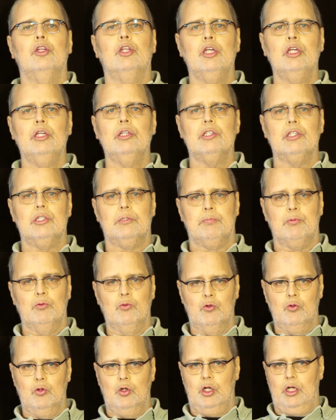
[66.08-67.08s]
Dieses
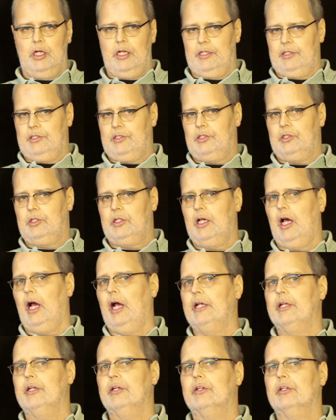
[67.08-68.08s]
Buch lässt
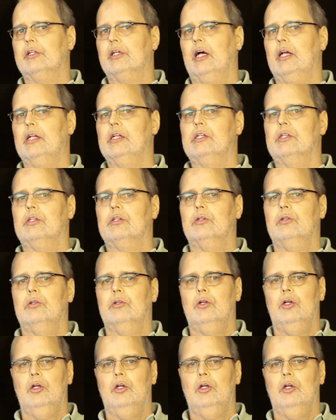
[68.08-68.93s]
keinen kalt.